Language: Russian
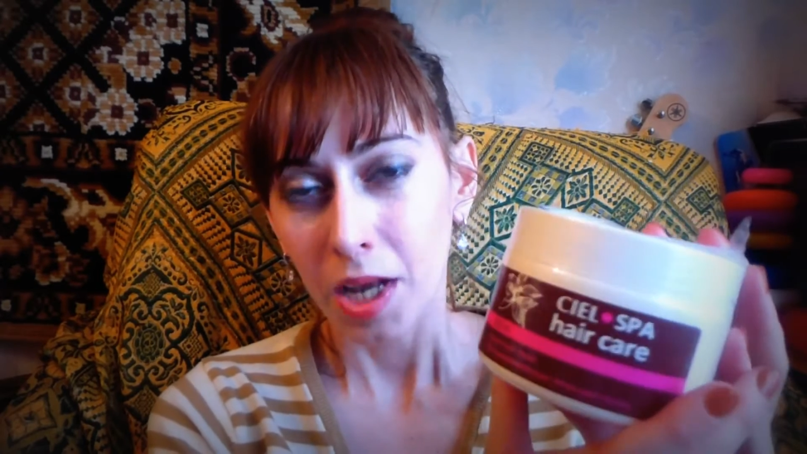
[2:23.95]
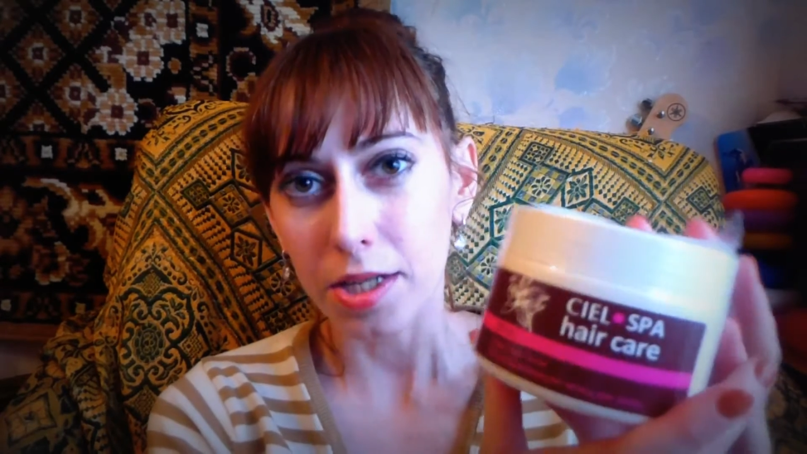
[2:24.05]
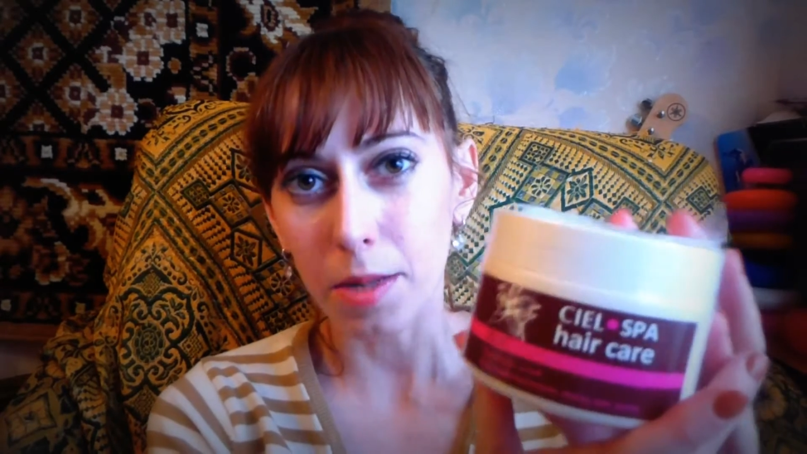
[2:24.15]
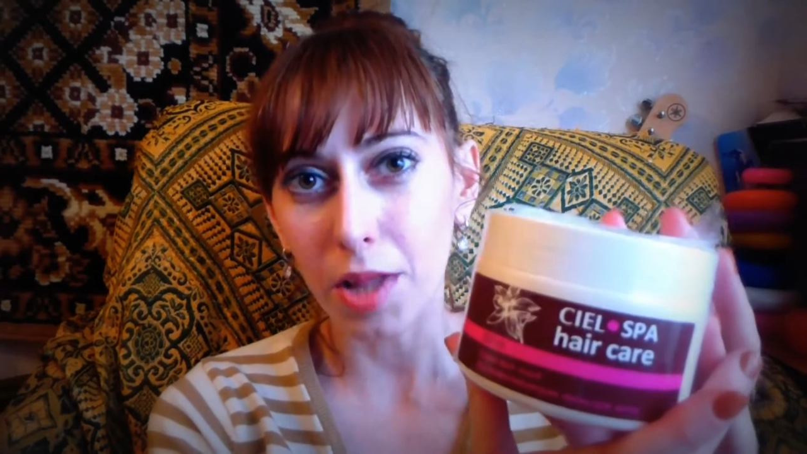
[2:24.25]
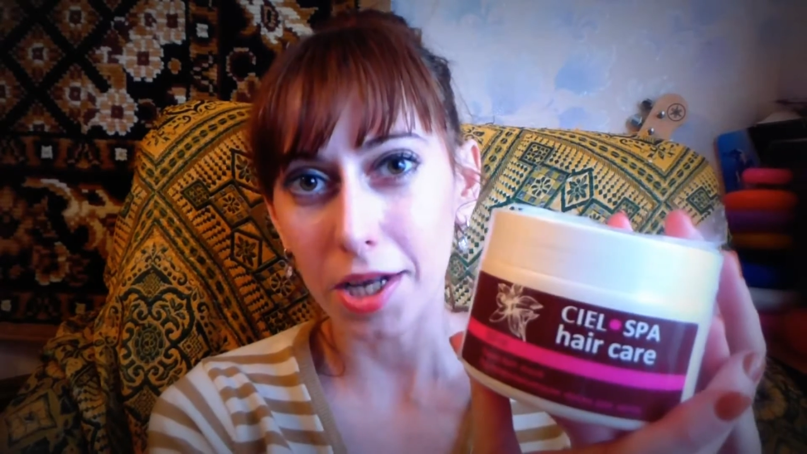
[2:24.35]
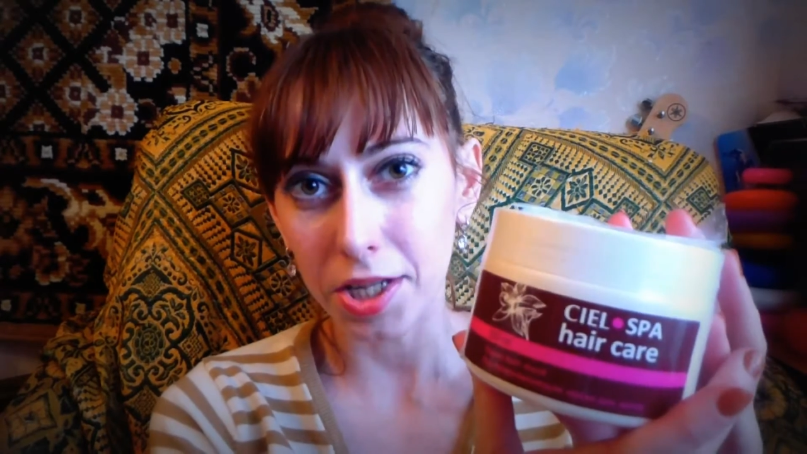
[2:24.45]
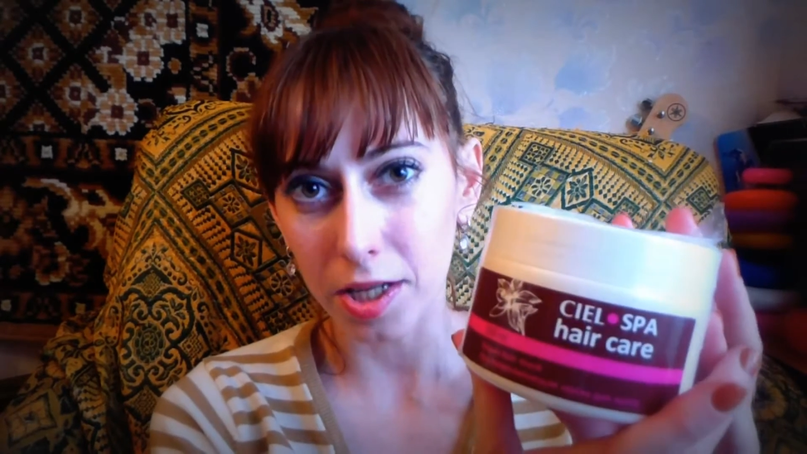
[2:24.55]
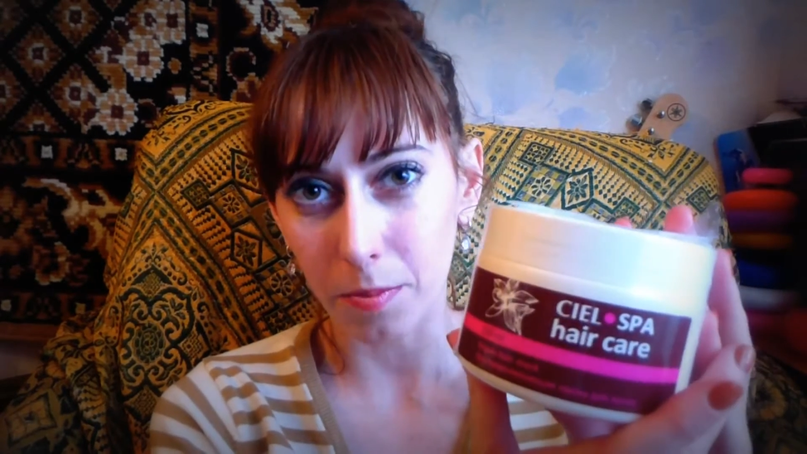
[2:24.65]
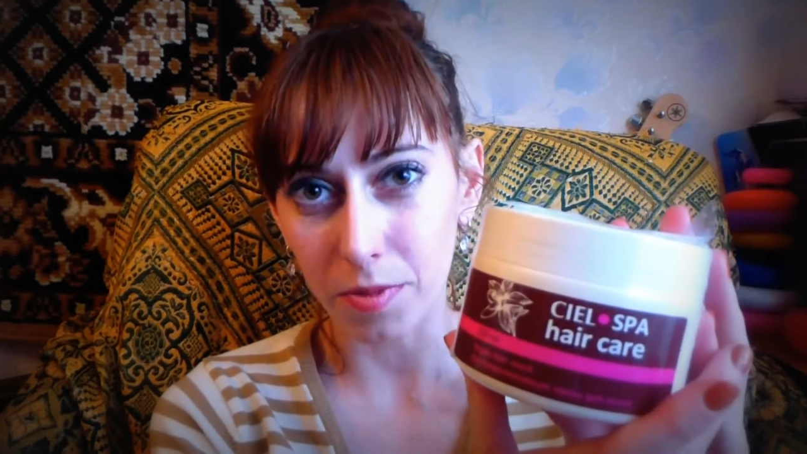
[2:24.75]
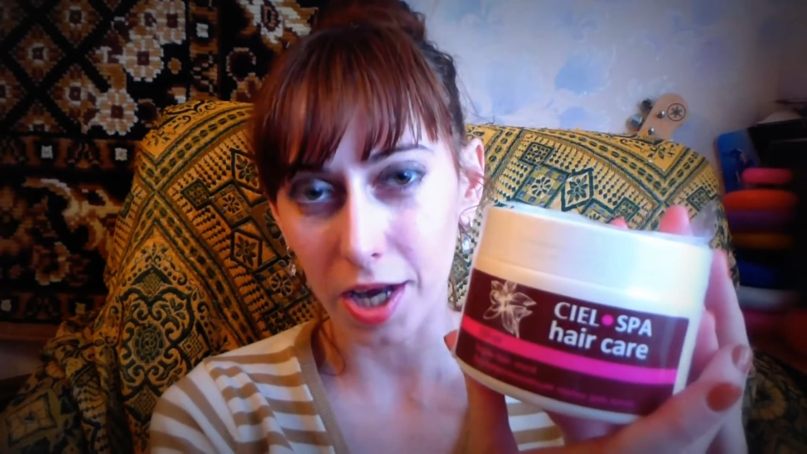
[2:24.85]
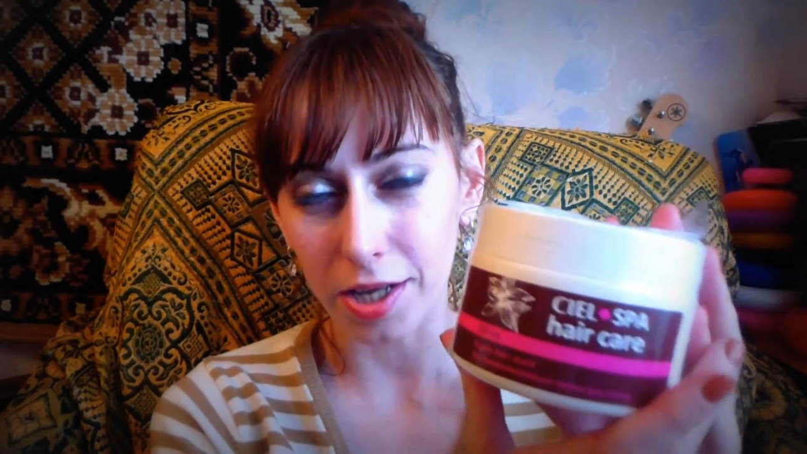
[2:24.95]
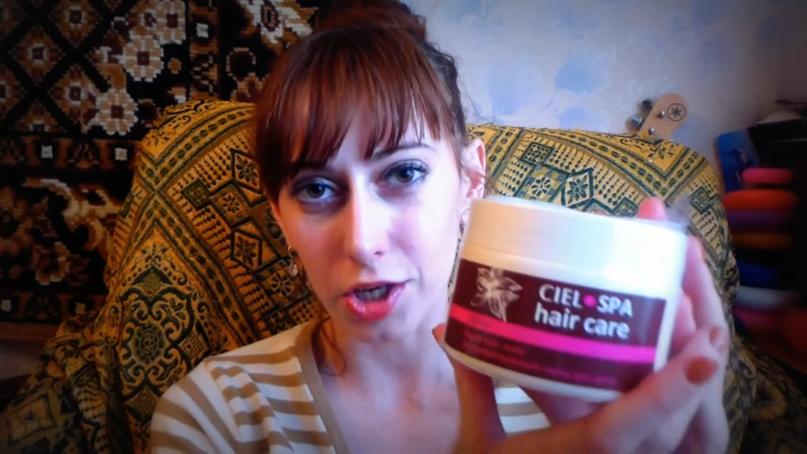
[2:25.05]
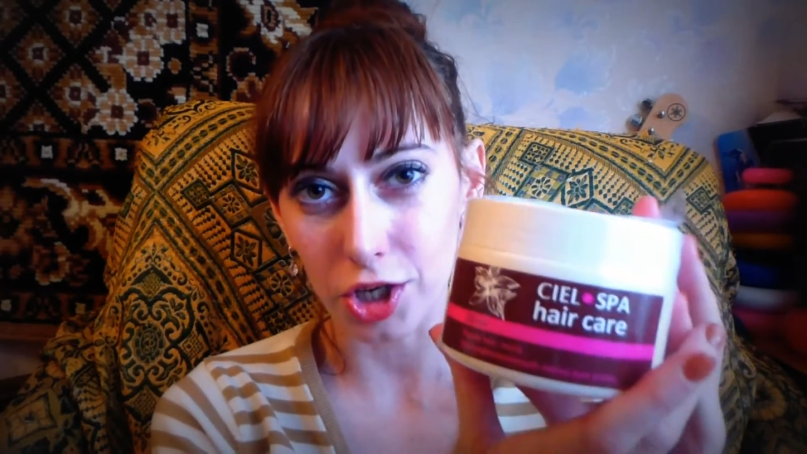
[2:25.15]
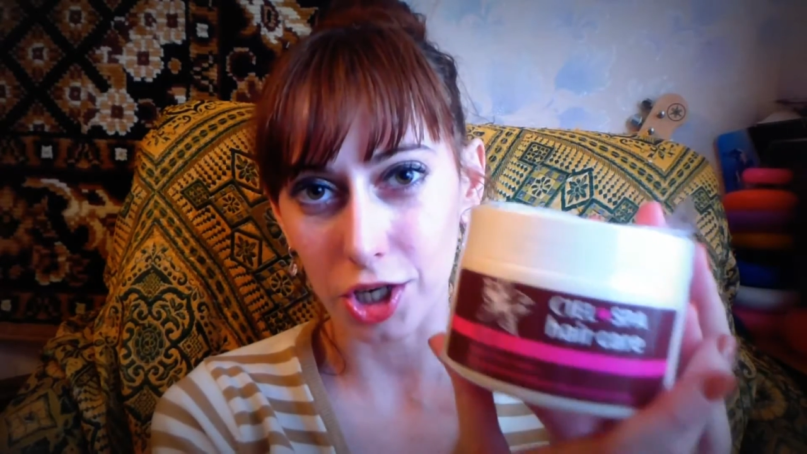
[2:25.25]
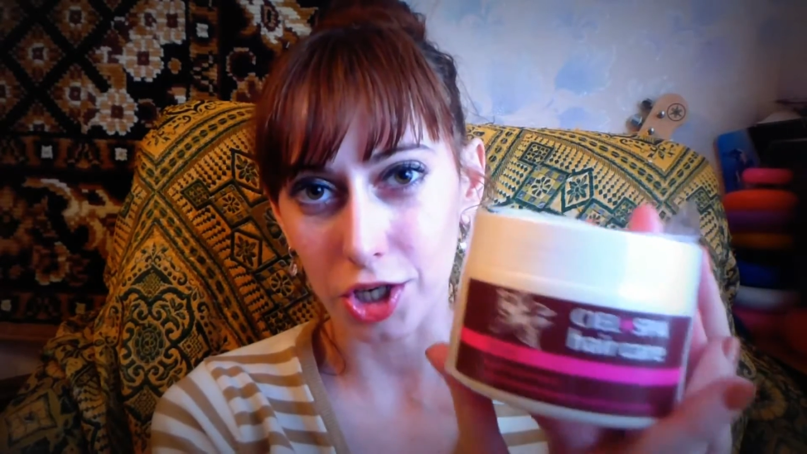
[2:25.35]
Соблазнила меня
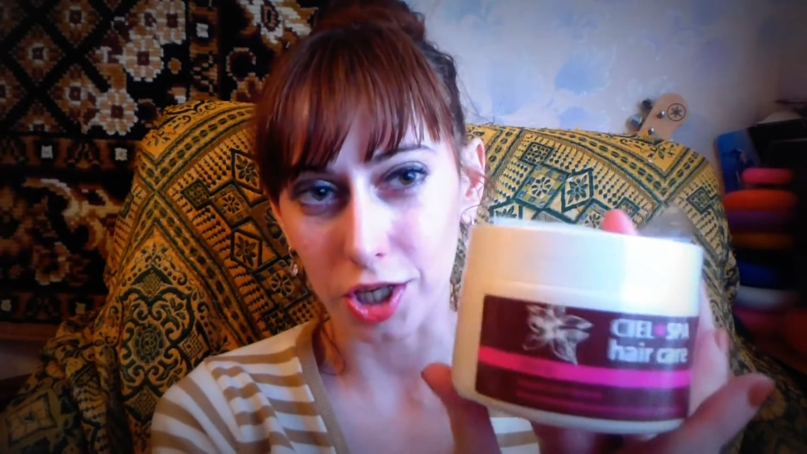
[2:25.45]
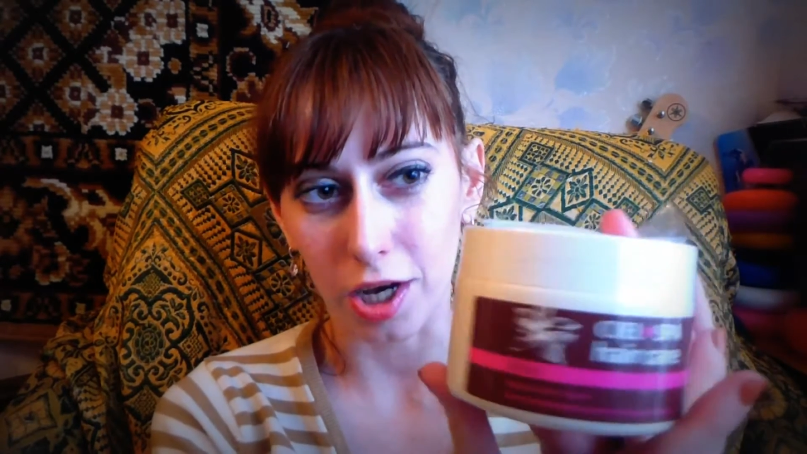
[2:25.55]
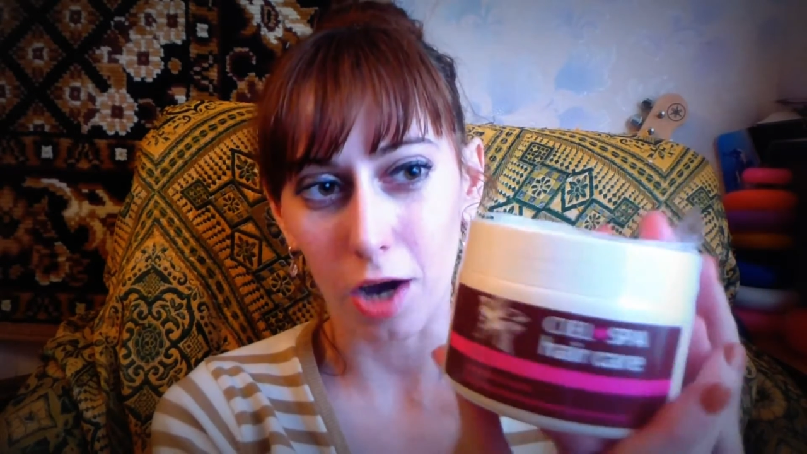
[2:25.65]
эта женщина